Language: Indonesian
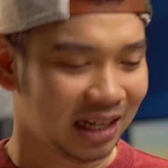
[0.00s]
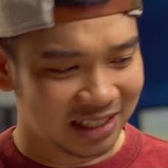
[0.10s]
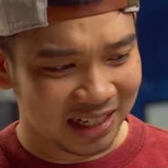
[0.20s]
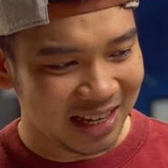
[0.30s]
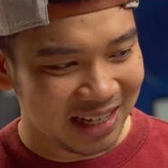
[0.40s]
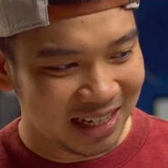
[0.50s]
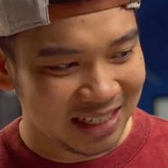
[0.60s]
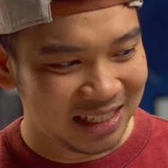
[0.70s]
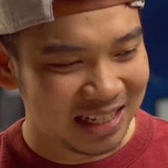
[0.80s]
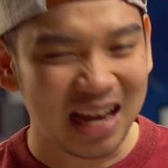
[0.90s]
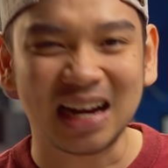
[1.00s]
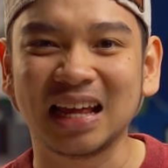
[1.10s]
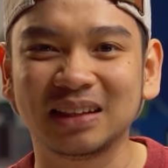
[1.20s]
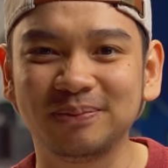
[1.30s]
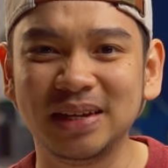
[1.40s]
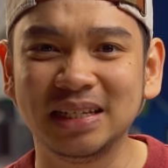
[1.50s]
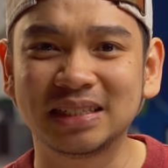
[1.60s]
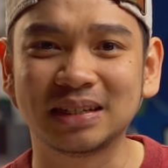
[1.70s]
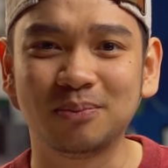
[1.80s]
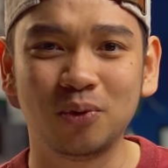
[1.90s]
kelas ini isinya Redmi
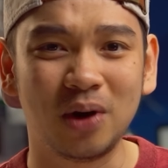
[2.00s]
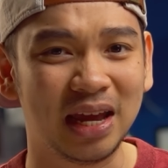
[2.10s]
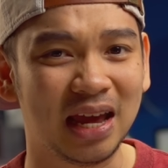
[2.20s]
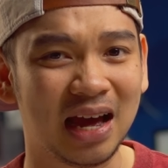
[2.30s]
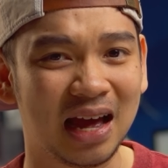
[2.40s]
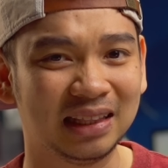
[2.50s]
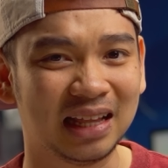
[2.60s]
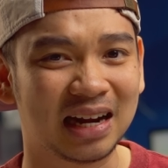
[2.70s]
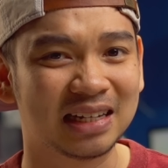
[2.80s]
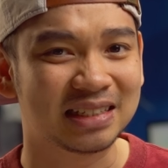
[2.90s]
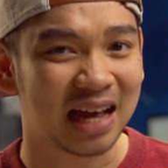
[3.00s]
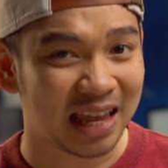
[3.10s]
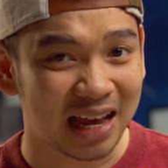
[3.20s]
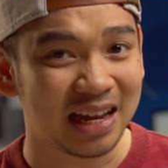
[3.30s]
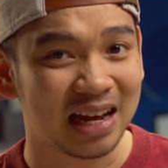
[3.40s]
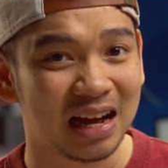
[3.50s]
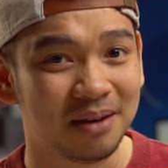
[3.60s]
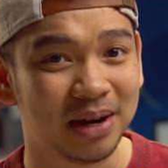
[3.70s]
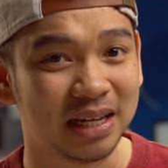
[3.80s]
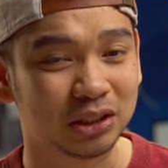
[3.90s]
semua ya, antara saya yang
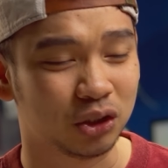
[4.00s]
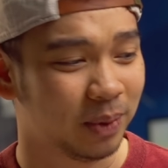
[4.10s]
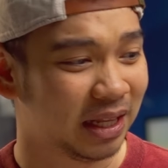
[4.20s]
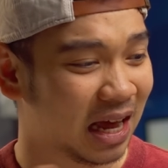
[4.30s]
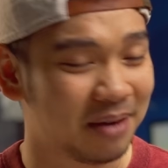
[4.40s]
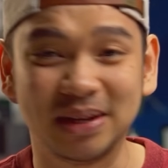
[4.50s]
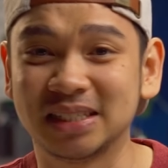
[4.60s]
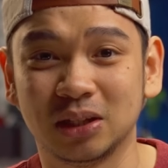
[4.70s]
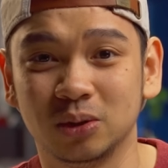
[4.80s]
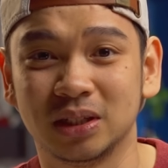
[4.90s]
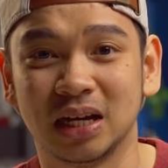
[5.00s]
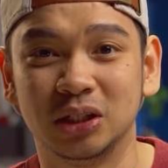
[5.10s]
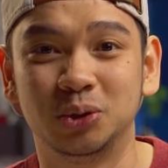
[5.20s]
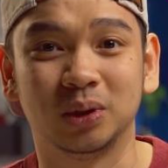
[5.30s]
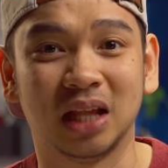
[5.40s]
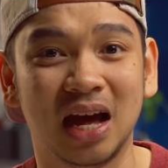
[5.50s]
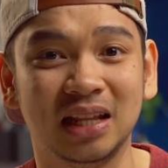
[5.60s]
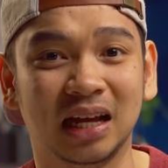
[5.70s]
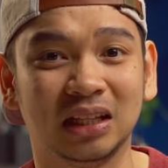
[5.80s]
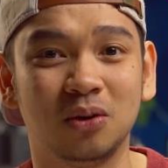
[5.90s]
nggak banyak cobain HP satu setengah
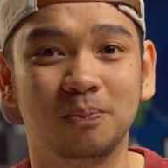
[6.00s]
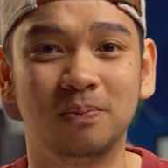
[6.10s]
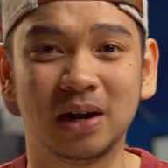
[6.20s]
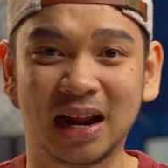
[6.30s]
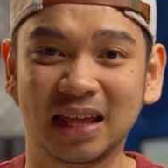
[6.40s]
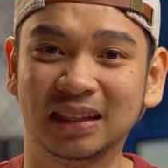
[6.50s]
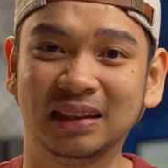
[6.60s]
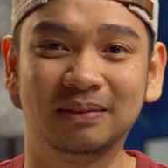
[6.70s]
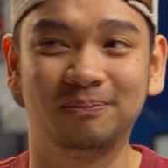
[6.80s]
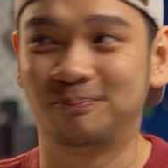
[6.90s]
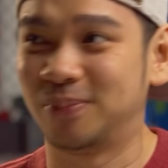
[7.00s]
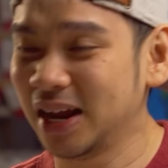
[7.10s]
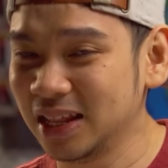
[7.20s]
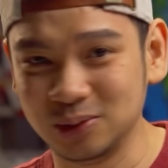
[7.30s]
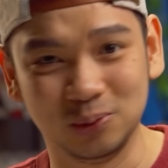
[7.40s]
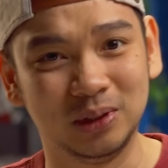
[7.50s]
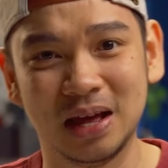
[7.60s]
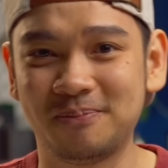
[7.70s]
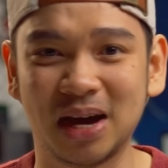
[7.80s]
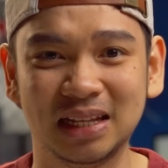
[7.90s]
jutaan atau brand-brand
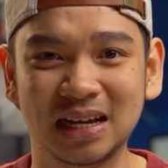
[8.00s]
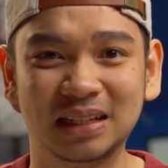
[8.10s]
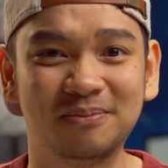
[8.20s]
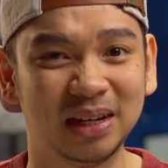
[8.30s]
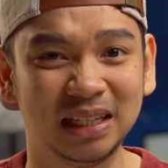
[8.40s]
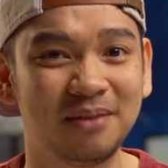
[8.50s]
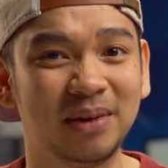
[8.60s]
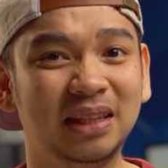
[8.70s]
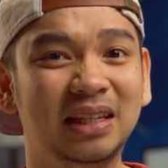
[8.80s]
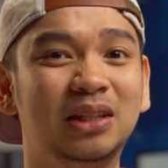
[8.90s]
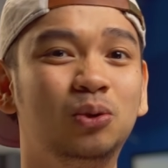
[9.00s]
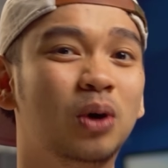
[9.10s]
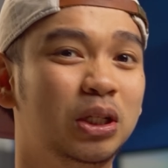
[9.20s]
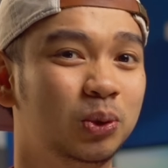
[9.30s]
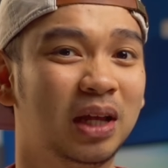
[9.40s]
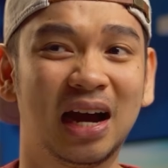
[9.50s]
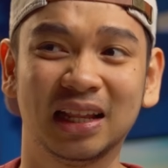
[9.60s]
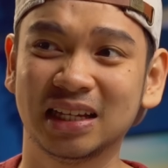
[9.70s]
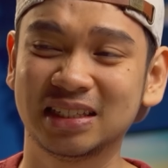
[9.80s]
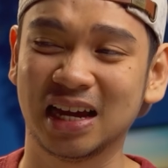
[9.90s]
udah pada demennya main di 2 juta ke
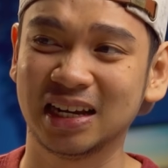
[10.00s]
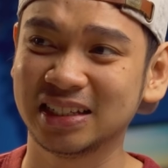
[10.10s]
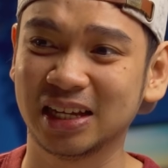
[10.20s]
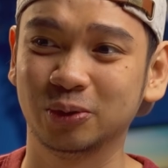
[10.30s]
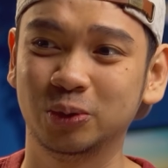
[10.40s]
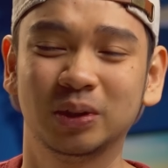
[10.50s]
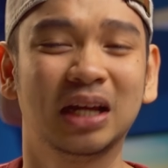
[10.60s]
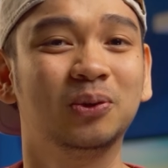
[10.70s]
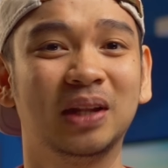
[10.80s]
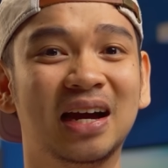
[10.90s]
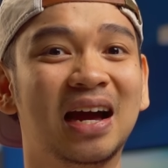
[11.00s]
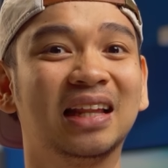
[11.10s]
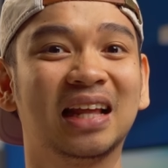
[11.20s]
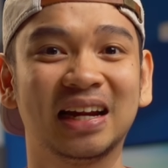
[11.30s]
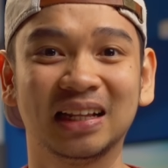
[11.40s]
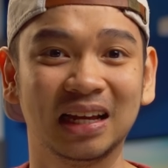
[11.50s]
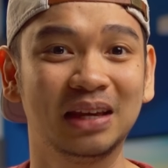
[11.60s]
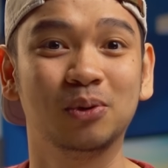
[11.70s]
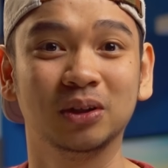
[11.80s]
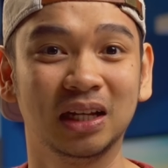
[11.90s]
atas karena satu jutaan udah nggak narik
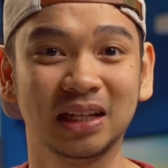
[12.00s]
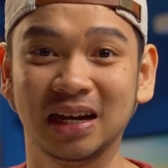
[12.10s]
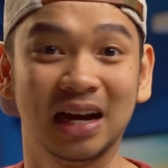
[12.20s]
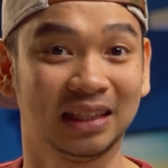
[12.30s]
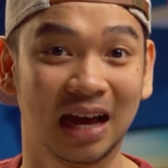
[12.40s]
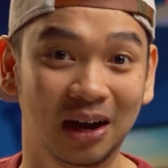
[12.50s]
lagi modalnya nggak